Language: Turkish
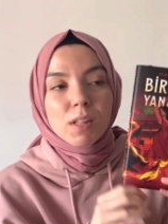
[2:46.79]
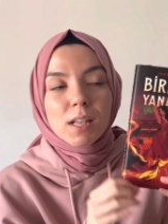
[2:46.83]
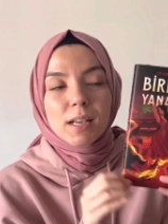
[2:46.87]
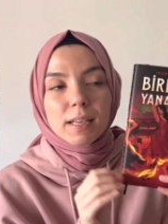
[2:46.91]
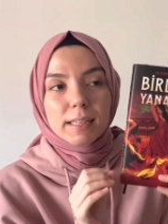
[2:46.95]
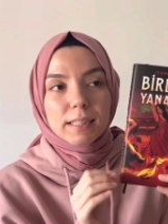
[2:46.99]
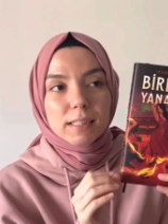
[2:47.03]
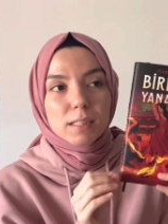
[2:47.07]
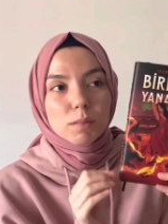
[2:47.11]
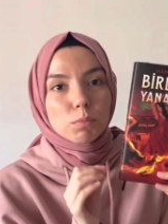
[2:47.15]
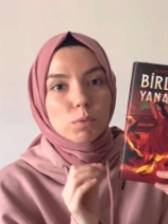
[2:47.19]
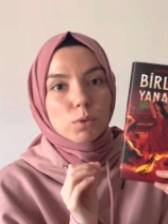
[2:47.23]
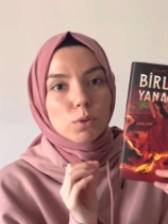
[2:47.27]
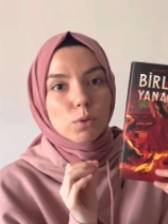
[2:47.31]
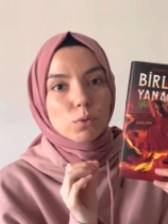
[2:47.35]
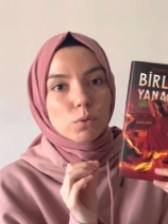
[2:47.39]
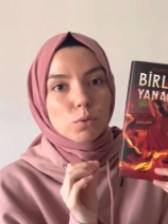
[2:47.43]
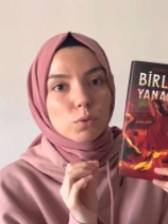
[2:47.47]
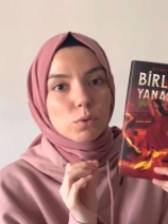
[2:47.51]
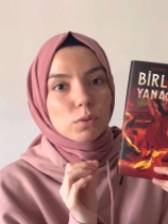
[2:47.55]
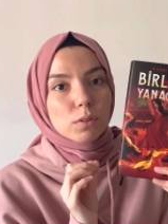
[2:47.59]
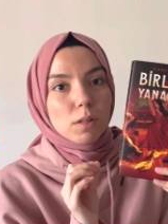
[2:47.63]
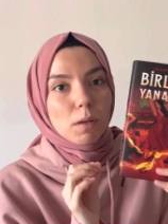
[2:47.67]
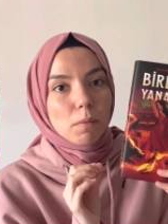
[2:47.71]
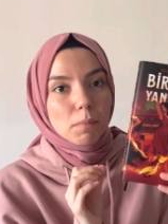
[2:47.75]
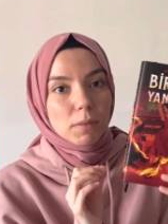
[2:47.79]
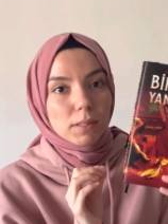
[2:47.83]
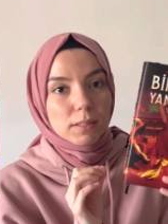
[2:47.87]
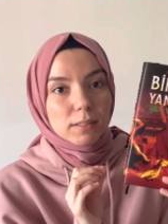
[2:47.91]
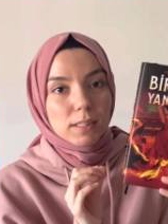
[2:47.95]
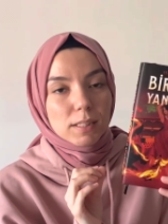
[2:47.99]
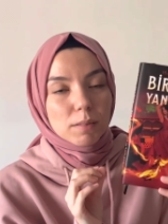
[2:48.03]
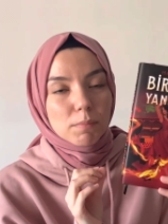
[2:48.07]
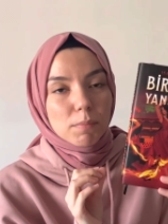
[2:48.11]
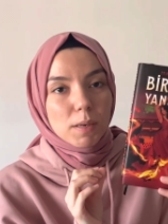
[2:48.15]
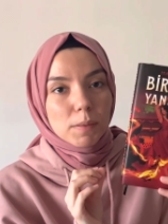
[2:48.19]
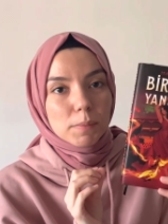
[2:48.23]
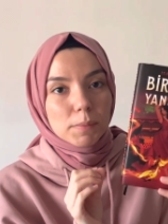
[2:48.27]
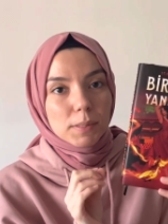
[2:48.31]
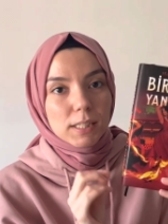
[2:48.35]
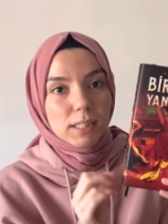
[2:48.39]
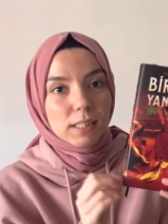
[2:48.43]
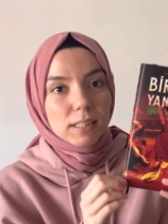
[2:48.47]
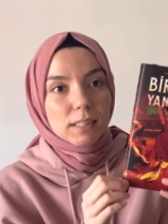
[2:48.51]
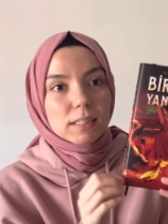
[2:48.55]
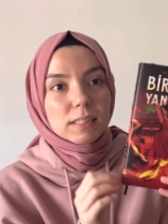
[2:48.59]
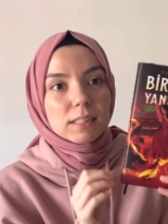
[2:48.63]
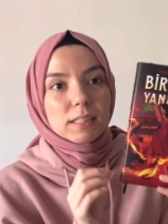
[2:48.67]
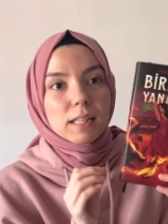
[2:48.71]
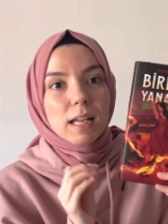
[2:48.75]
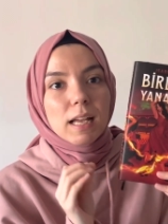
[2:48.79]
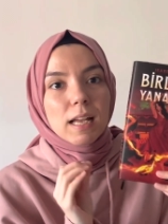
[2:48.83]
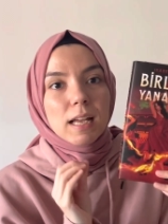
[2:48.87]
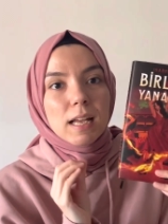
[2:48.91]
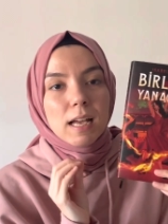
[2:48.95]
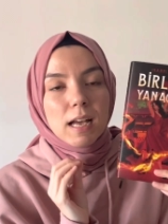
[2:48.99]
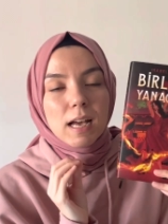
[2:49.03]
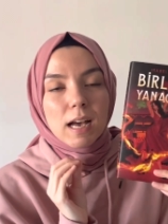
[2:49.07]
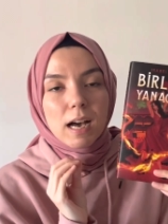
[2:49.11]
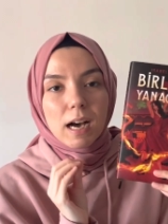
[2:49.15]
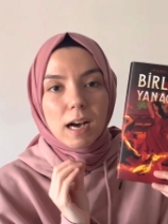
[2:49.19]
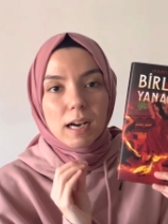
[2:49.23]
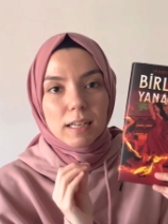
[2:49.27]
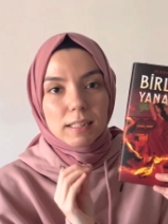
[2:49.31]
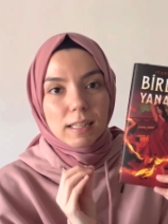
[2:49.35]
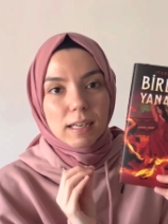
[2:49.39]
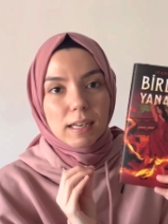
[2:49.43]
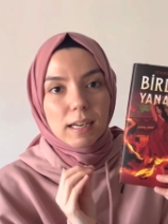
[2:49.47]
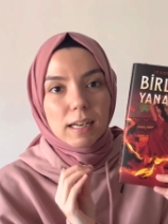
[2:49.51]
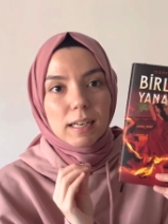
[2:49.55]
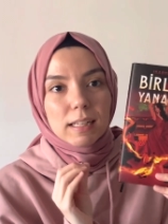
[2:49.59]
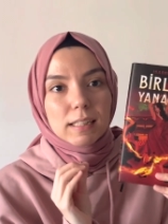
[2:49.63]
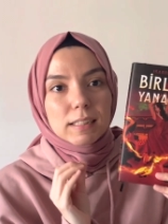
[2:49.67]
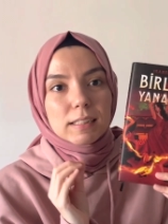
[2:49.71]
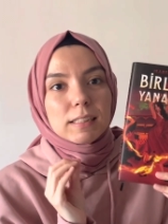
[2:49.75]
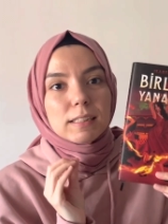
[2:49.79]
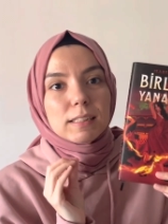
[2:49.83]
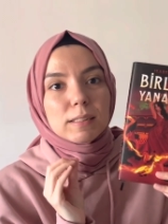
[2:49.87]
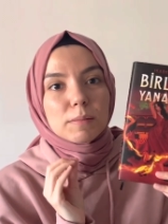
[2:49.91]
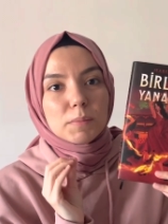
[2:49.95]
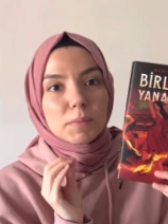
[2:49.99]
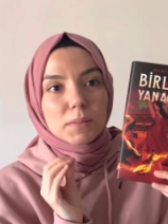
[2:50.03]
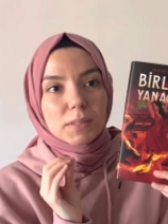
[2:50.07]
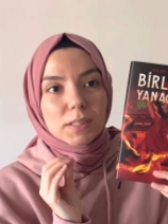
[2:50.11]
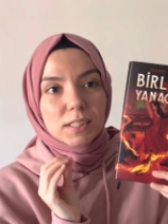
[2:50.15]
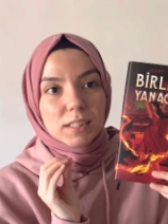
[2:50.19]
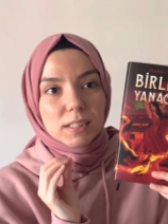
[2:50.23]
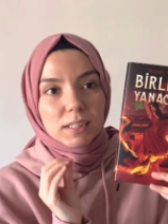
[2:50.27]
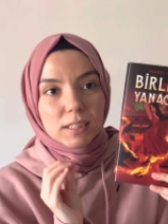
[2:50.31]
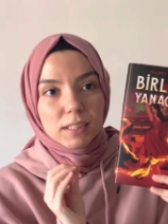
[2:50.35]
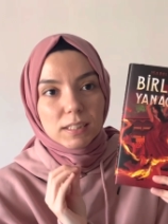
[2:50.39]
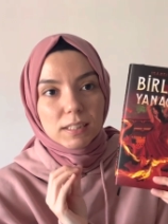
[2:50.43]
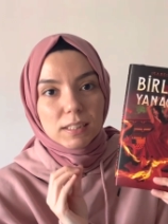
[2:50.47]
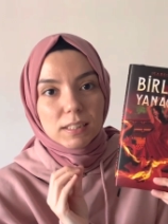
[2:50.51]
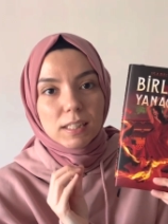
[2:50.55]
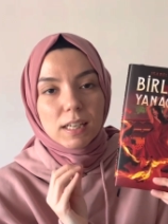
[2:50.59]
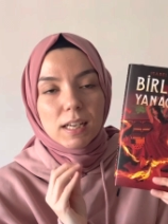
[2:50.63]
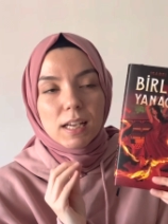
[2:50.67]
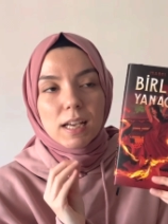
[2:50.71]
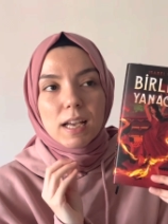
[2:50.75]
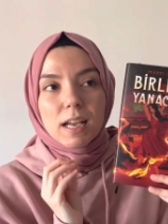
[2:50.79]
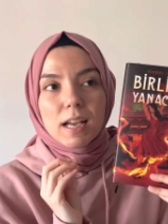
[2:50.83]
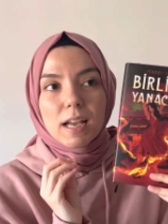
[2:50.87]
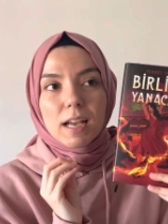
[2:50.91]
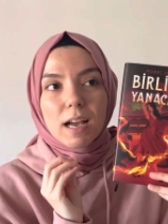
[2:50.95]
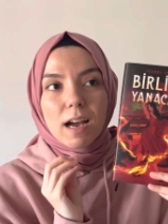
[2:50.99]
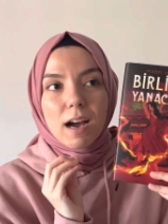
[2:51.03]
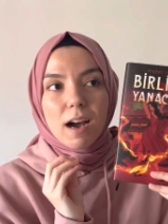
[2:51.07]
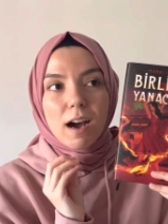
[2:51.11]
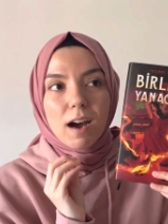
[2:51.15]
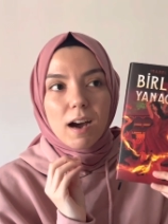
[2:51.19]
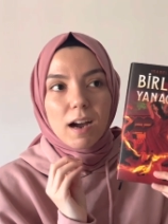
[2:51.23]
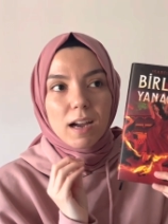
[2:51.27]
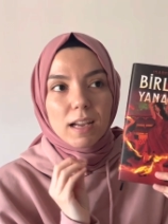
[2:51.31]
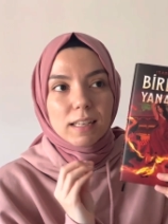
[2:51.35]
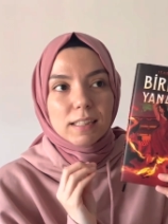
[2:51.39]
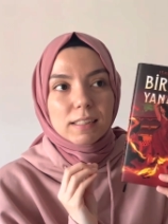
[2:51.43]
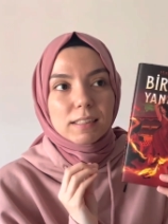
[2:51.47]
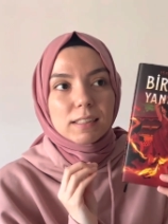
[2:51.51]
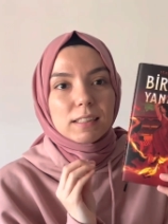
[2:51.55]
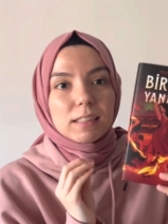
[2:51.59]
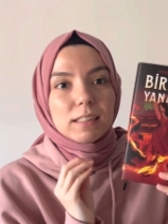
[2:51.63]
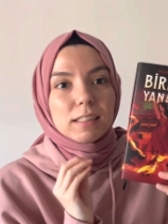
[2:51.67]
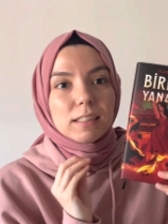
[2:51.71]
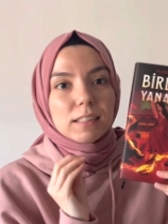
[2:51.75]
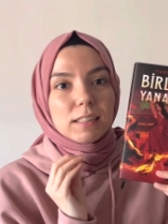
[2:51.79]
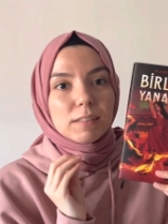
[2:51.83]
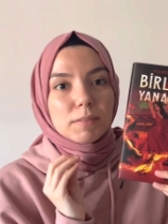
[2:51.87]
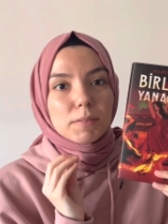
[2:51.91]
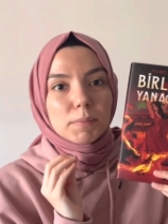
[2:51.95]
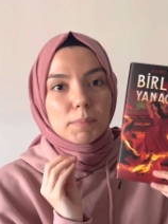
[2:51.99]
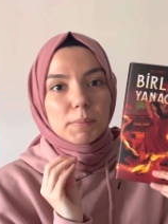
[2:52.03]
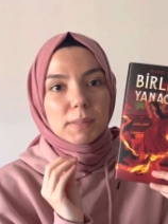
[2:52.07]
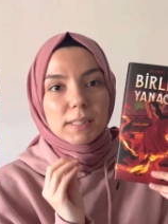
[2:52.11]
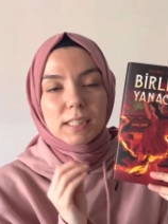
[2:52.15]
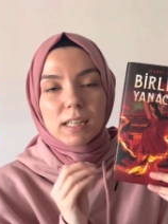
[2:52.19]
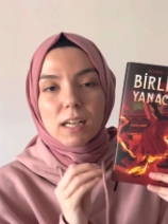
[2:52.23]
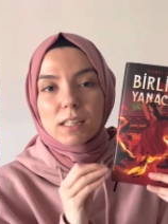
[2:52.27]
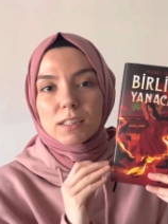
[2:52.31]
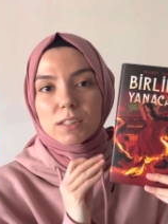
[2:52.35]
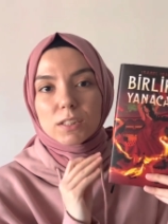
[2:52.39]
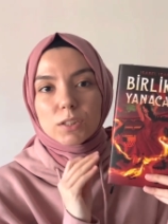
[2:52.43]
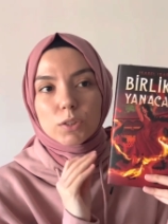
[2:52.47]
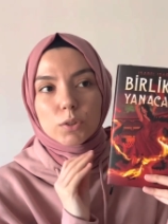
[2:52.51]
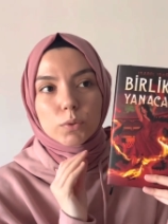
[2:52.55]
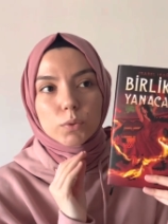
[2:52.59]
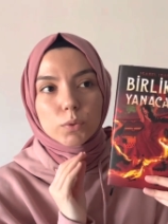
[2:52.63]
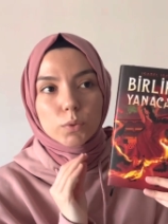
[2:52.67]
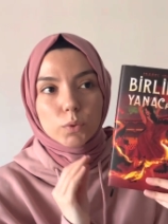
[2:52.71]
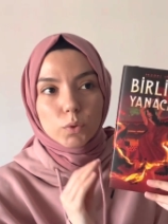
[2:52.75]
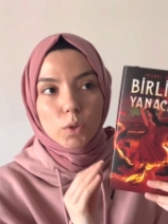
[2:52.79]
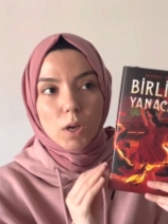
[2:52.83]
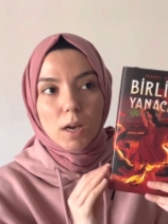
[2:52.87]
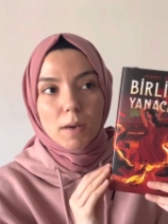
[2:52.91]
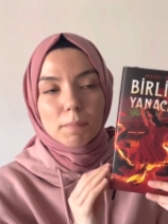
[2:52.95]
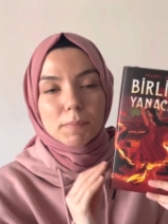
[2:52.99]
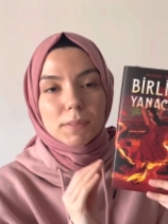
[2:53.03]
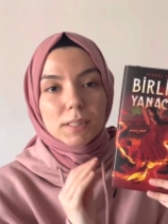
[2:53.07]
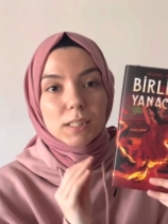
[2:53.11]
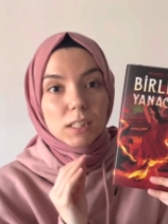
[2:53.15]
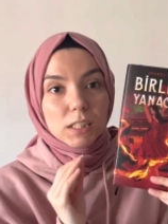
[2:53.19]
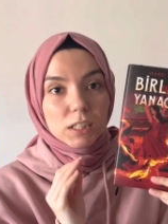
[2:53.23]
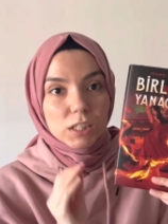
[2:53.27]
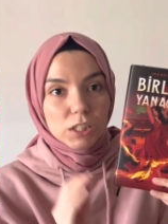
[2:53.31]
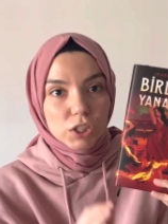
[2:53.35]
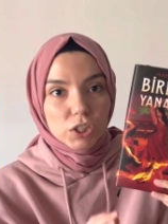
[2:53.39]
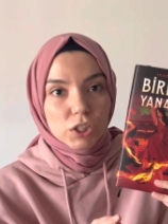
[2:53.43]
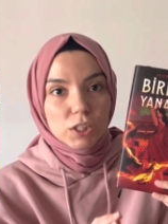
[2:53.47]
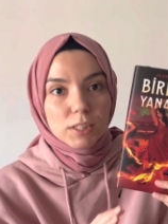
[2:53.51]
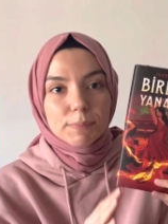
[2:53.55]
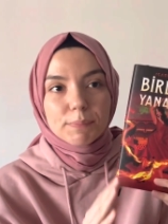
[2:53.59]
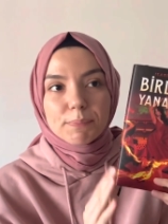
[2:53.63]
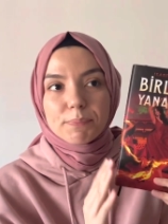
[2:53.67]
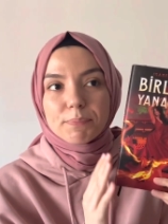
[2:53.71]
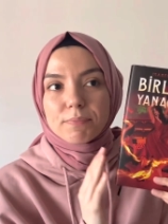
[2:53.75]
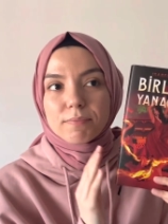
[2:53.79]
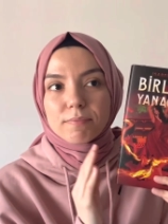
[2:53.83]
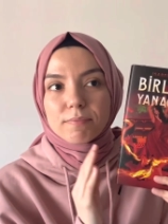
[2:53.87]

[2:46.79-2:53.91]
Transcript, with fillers: Kitabın konusundan bahsetmem gerekirse ana karakterimiz kız ailesini mirasını kurtarmak için